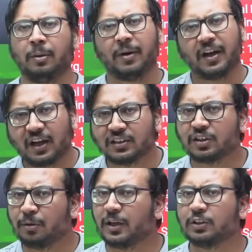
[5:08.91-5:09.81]
पर आज
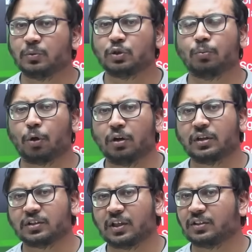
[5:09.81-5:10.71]
के मैच में जो
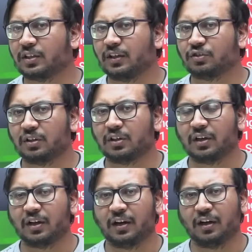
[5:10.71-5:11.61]
बॉलर्स का सिलेक्शन
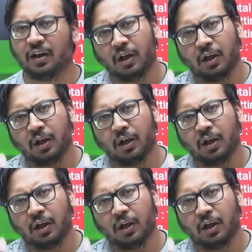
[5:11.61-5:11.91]
करना है ना